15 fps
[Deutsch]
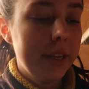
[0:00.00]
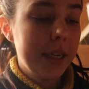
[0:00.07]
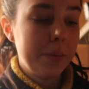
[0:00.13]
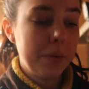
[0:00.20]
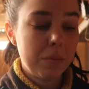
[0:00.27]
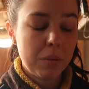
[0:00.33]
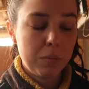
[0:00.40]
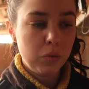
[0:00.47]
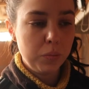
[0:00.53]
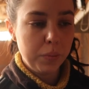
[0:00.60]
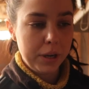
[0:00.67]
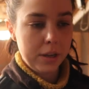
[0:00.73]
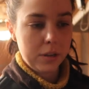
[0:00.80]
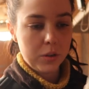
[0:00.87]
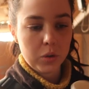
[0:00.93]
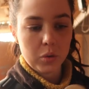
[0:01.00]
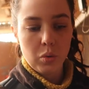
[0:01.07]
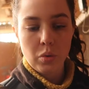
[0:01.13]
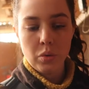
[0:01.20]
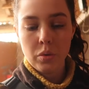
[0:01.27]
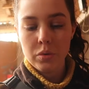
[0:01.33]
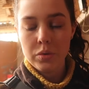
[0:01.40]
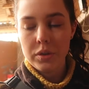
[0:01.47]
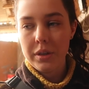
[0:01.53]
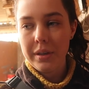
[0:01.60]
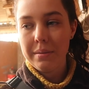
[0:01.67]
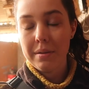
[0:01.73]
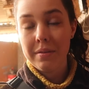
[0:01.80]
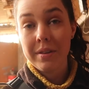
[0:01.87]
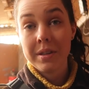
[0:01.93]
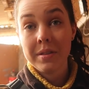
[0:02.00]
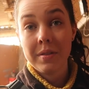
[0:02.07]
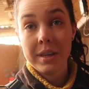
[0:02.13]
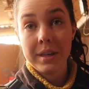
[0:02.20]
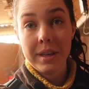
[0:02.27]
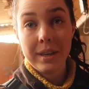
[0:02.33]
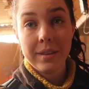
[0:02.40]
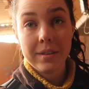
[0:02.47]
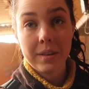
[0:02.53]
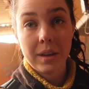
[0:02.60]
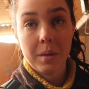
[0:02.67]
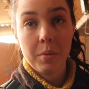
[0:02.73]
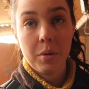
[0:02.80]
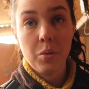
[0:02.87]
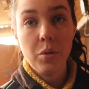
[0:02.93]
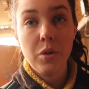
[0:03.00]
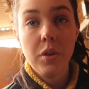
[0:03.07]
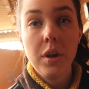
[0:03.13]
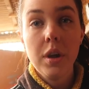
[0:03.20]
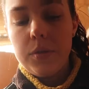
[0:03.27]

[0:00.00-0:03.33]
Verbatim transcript: weil ich habe ja mal Blut bei der gezogen und die Leberwerte waren extrem erhöht.